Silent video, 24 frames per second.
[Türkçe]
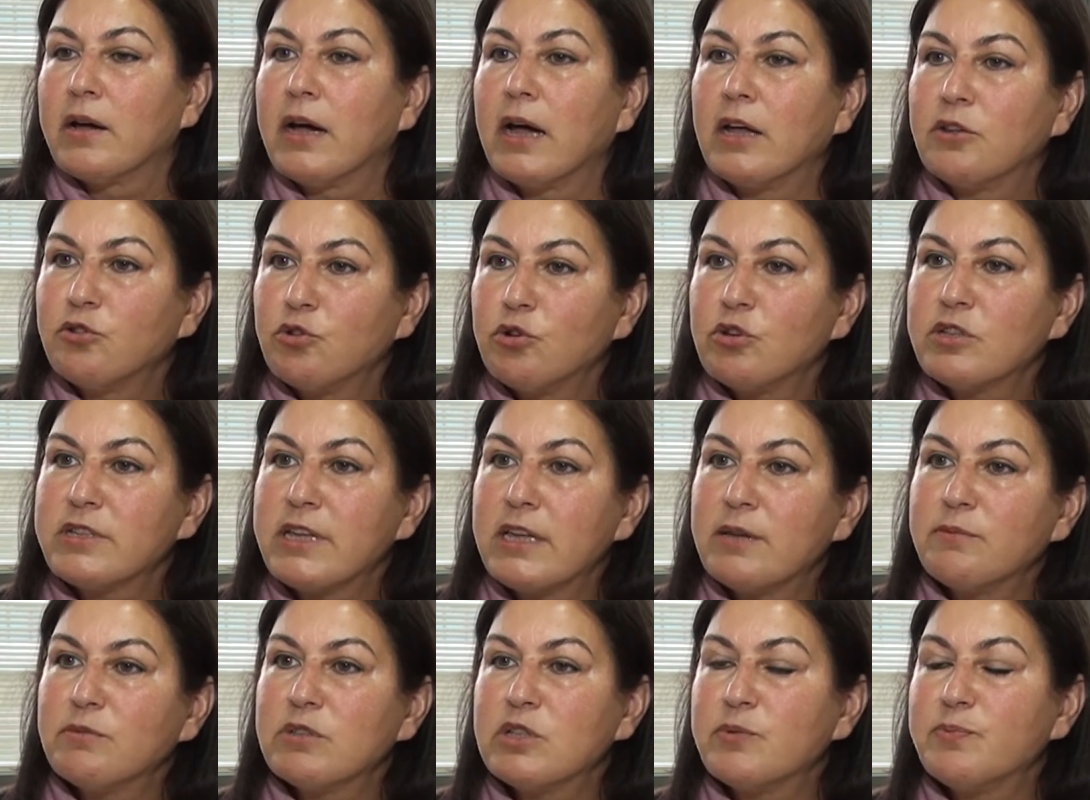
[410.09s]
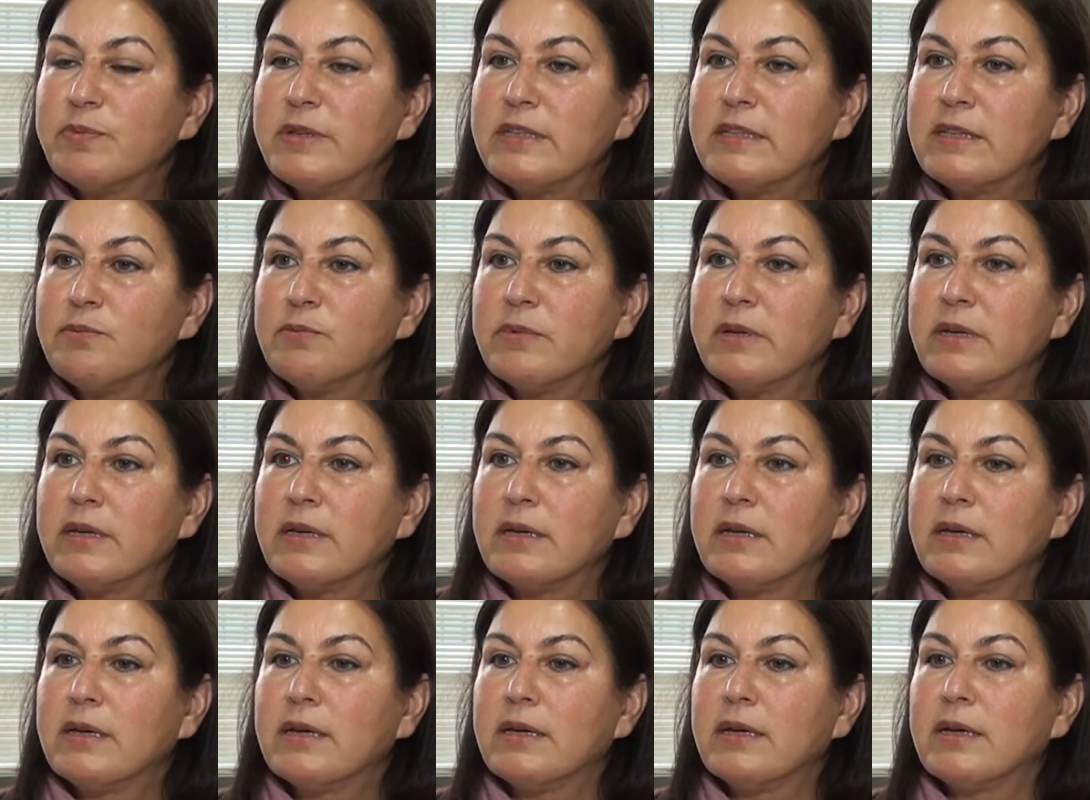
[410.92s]
Kadro sayımız bizim
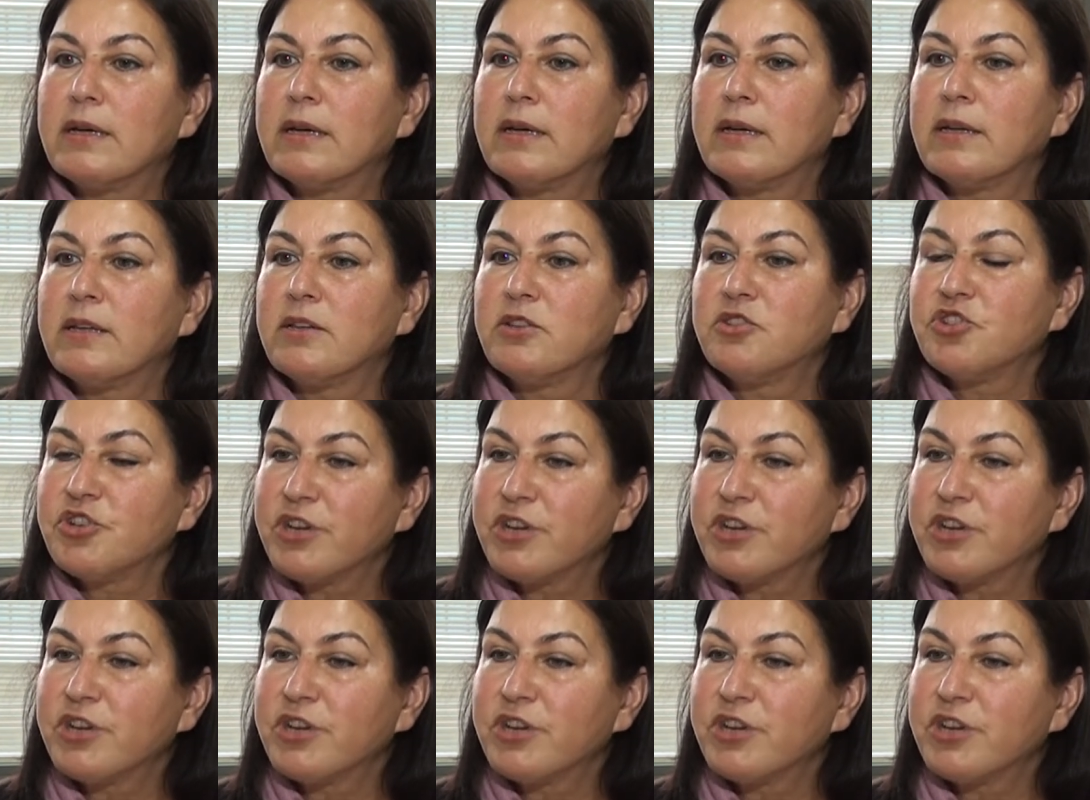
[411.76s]
e,